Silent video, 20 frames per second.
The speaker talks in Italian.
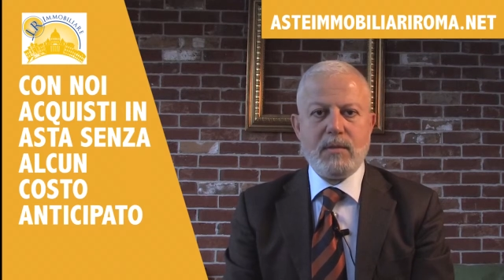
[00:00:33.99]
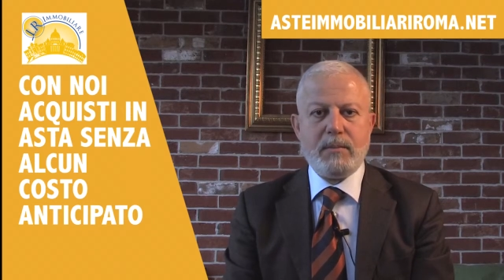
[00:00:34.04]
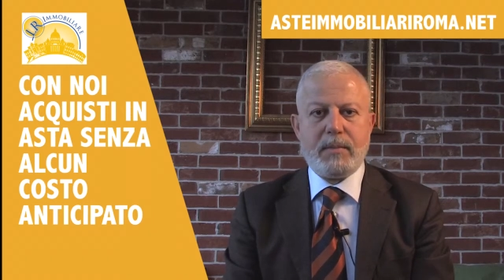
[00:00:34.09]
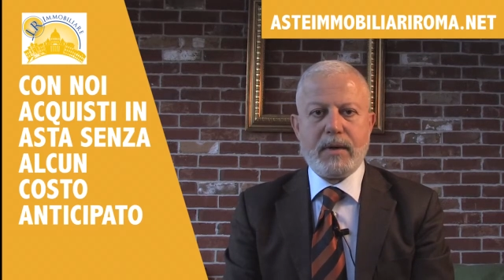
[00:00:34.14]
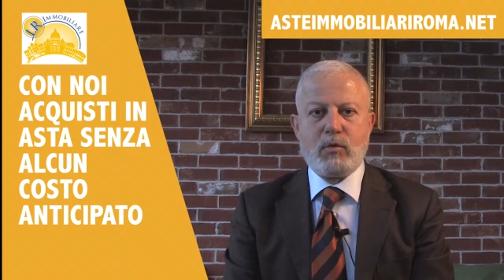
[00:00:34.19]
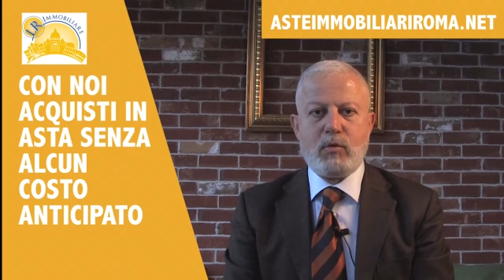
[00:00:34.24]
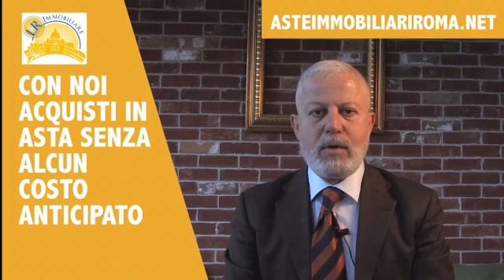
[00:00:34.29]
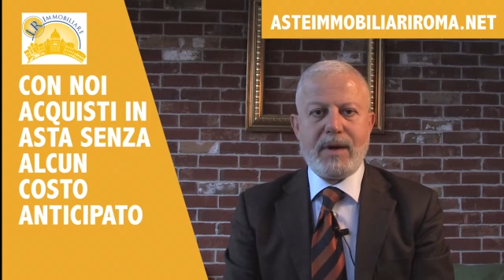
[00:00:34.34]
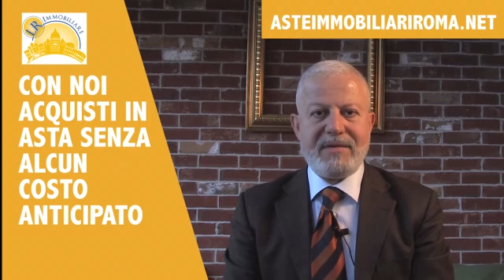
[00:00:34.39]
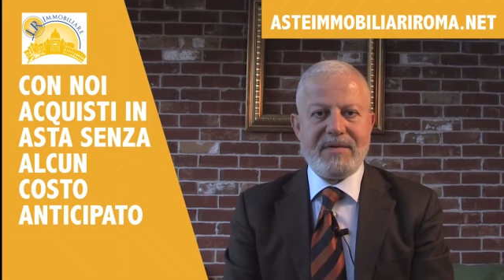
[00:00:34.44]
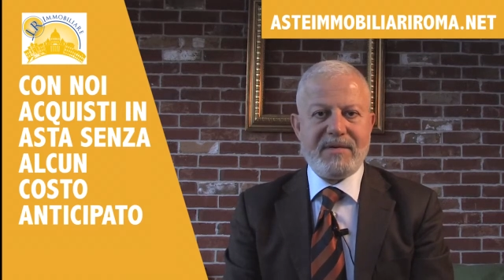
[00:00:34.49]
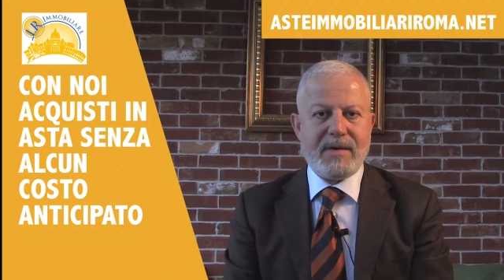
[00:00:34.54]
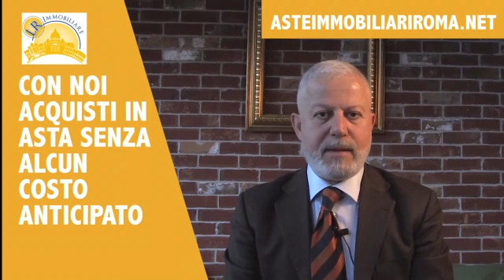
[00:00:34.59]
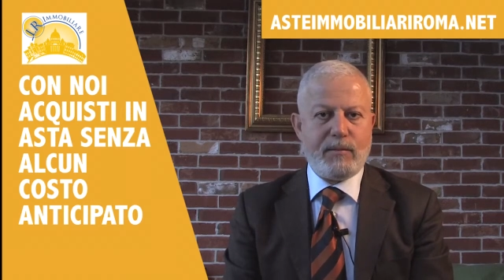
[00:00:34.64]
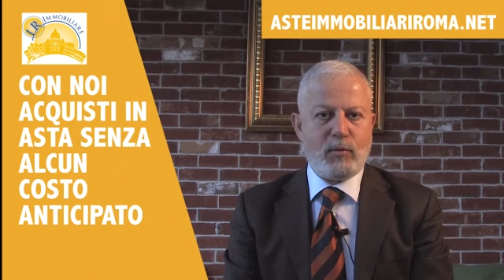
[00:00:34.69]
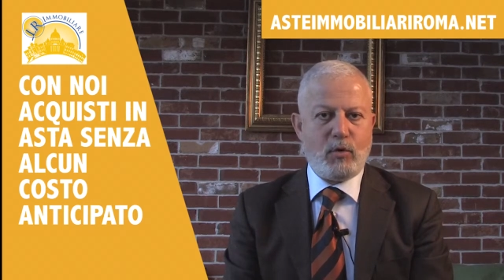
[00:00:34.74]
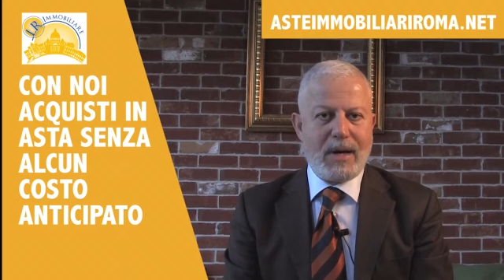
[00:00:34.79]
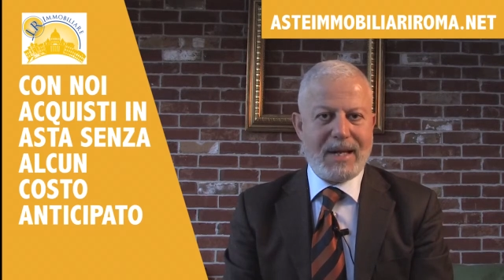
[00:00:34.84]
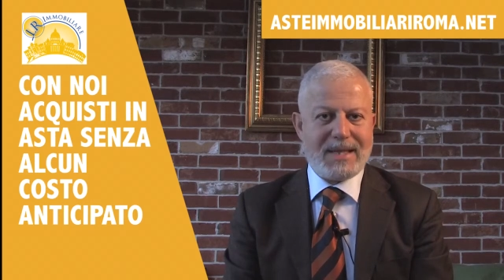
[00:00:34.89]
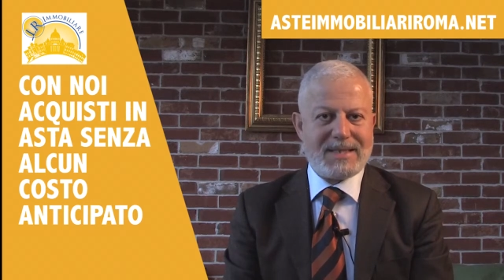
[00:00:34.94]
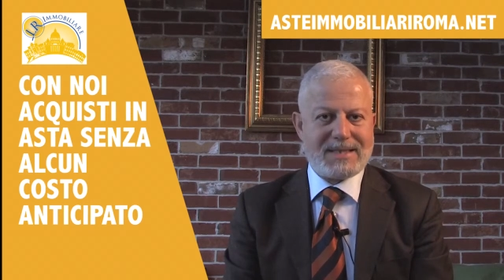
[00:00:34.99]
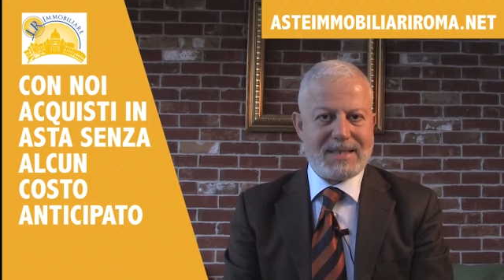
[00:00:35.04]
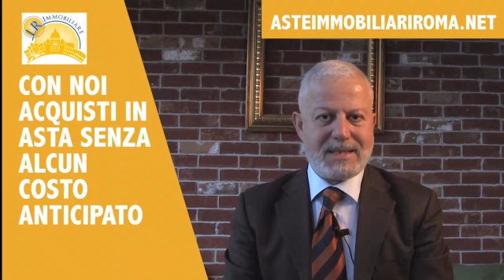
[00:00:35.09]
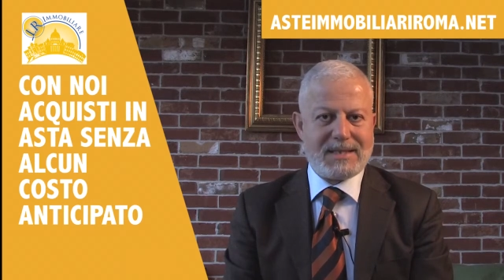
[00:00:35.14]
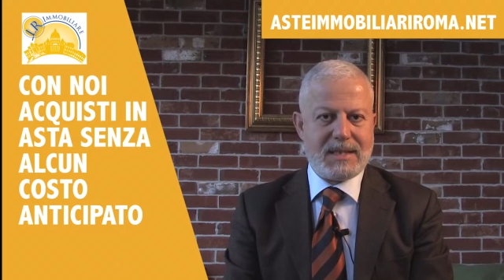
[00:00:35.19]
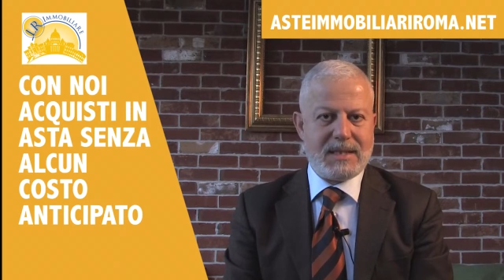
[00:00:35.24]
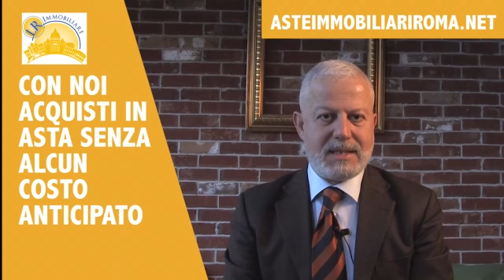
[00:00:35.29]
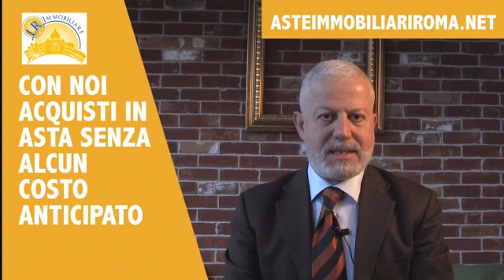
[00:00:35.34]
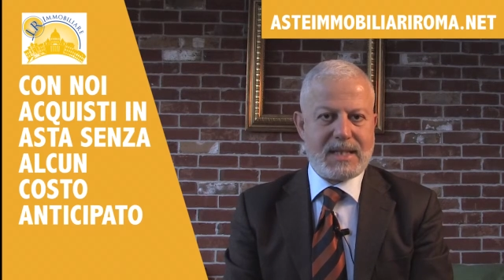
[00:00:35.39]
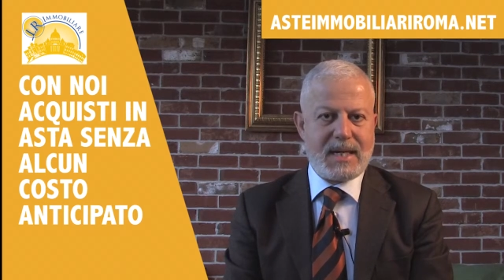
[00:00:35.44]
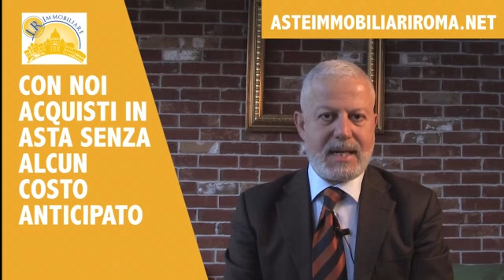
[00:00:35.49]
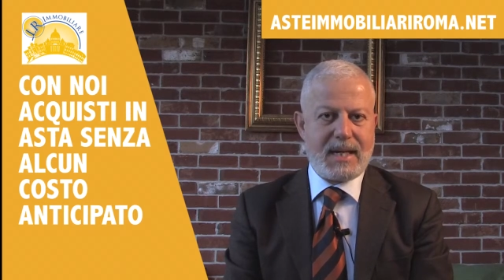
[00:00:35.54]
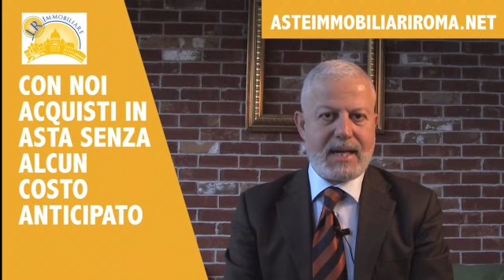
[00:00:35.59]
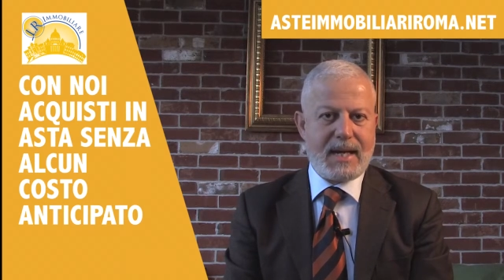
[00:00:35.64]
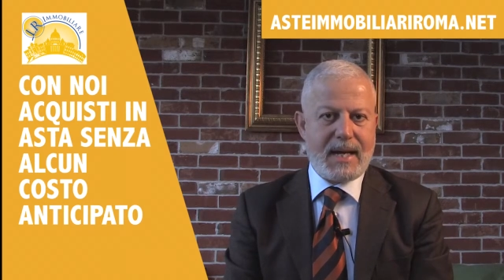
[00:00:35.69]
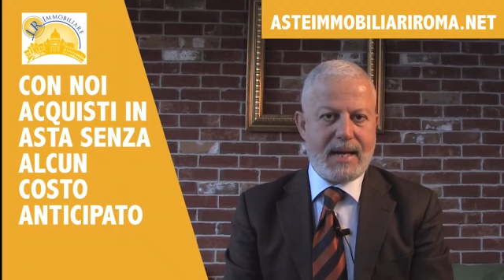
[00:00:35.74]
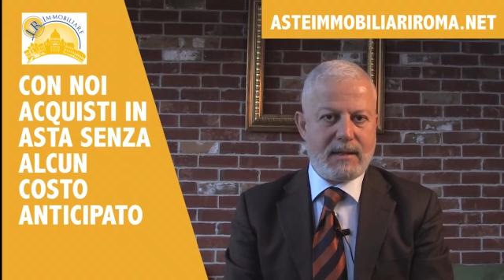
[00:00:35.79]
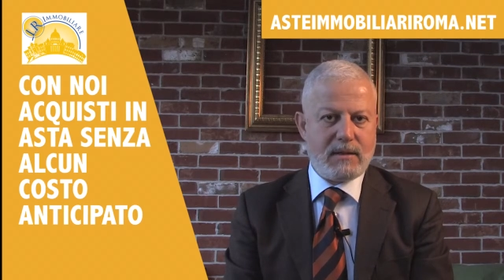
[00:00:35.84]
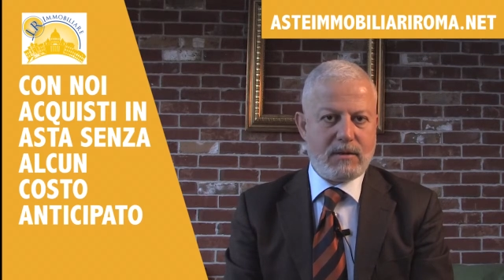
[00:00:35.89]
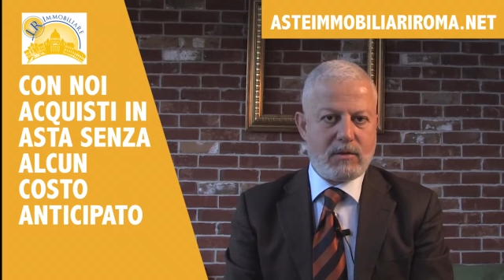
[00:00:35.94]
per cui avevamo un'asta senza
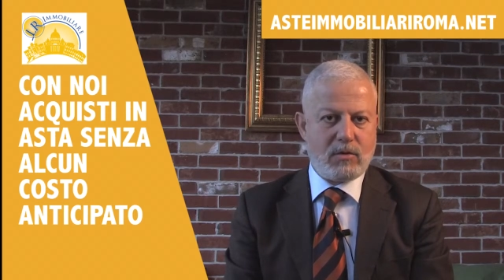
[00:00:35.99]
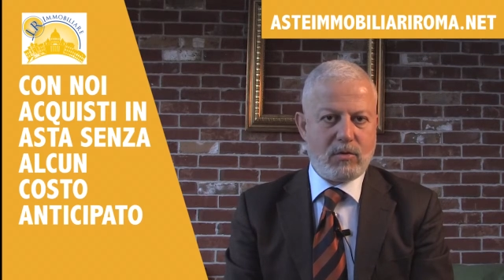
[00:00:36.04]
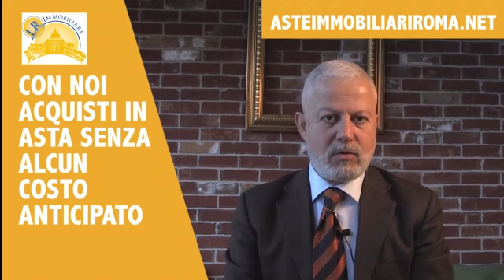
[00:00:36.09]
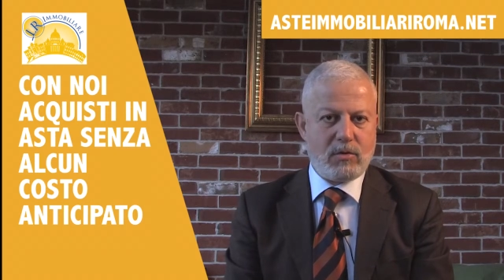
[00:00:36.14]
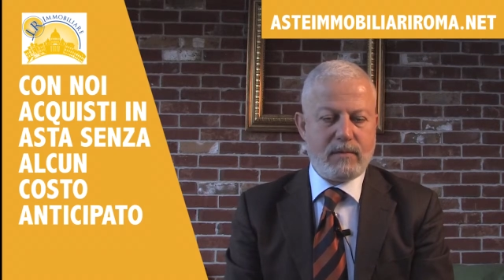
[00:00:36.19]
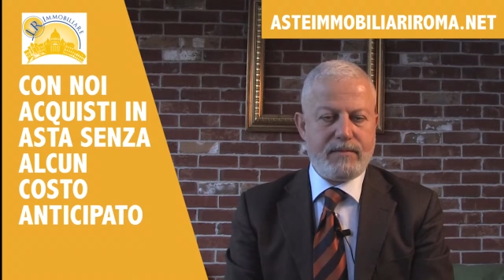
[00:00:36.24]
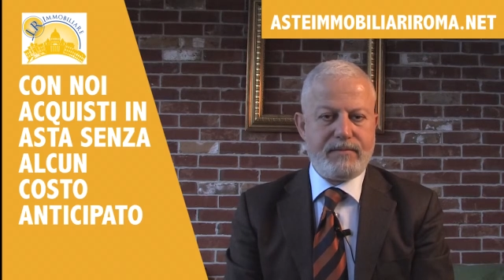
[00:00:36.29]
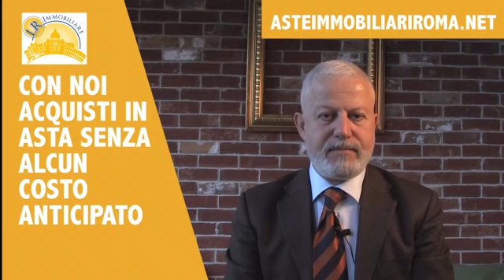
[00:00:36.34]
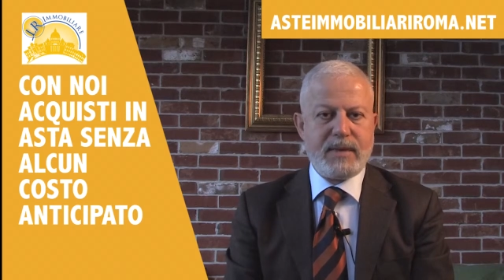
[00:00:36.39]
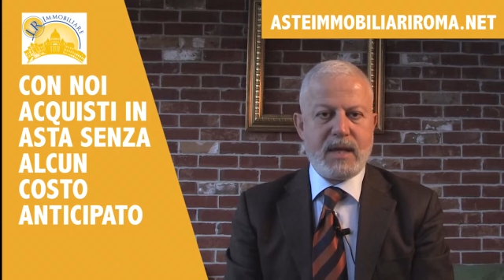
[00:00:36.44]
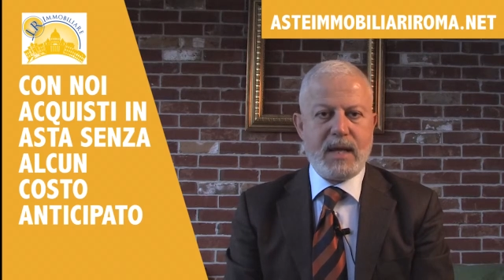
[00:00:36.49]
incanto